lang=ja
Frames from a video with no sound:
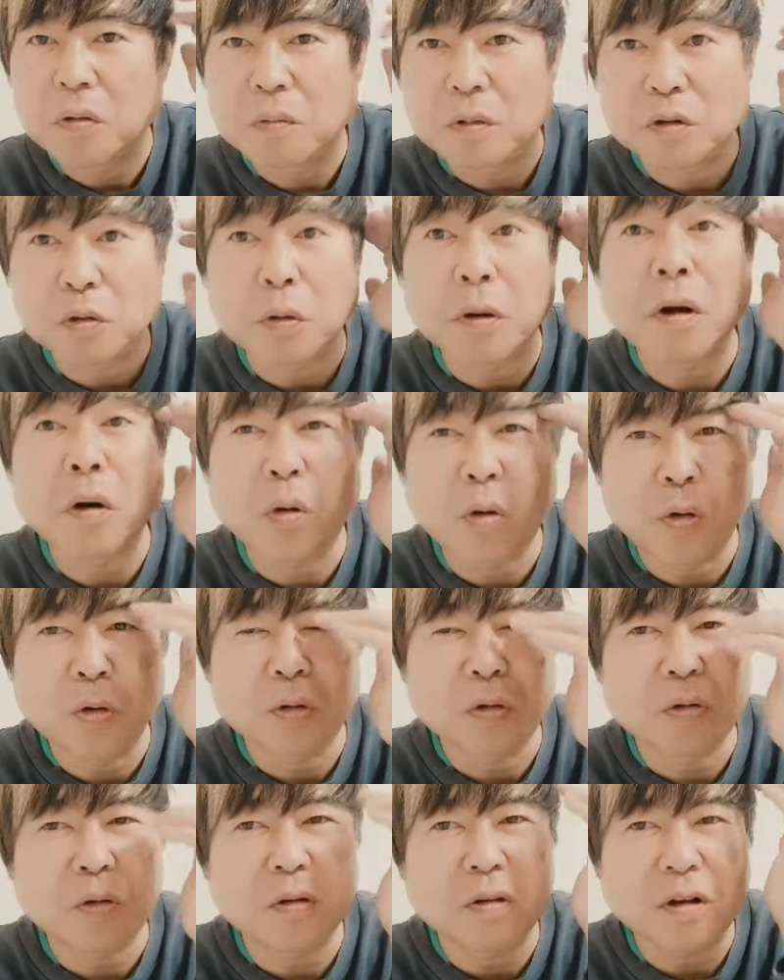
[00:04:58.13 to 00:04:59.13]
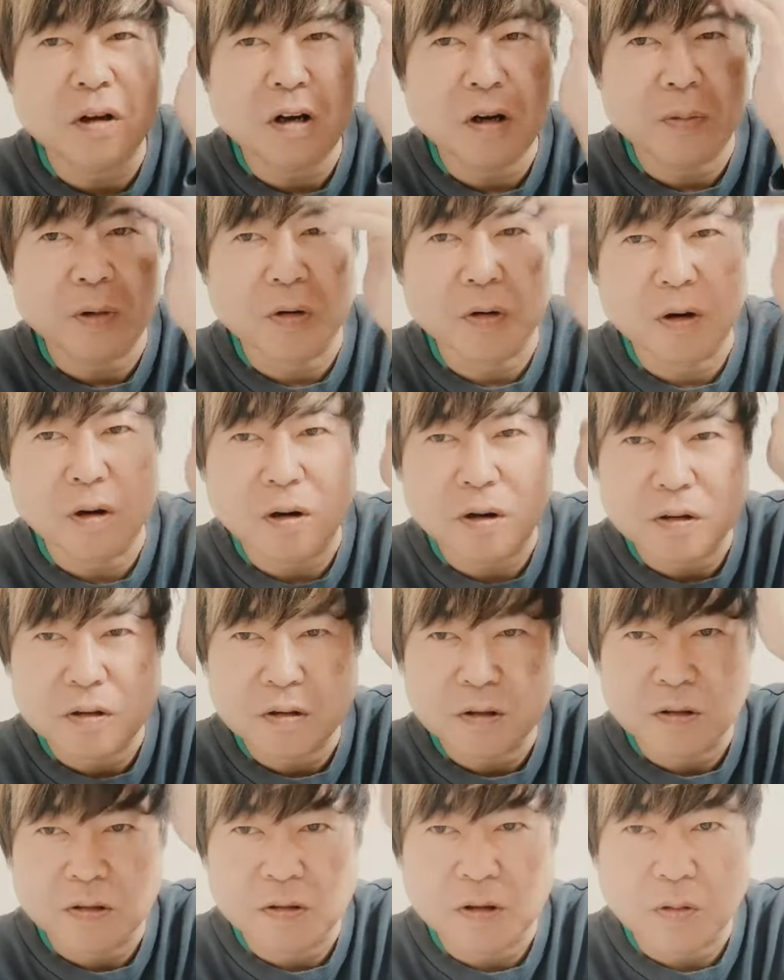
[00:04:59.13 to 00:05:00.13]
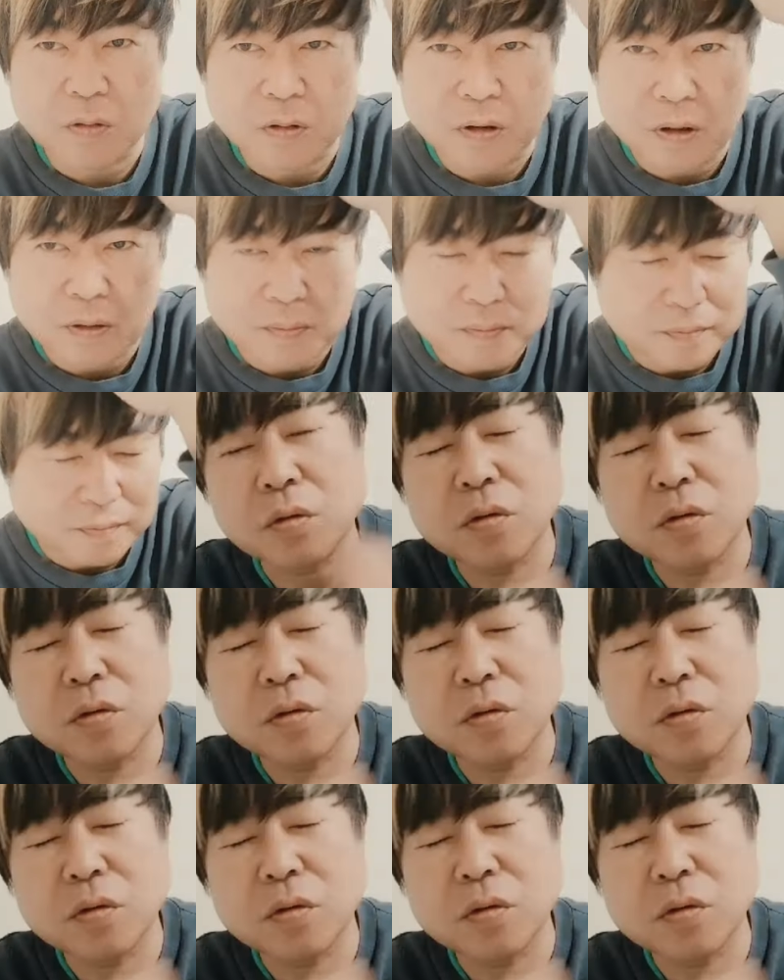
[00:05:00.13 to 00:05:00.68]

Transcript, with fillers: まあそれが本当であればの話ですけどね。